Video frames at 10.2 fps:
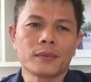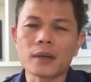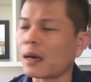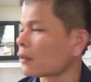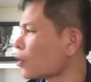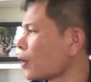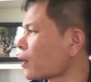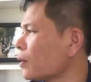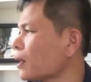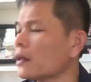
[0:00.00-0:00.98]
đây là tư
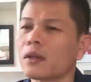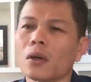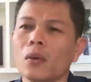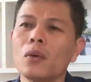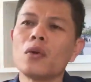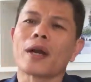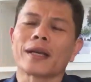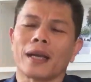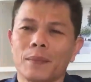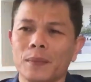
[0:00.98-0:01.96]
duy của những người chủ
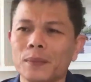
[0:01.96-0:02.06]
doanh nghiệp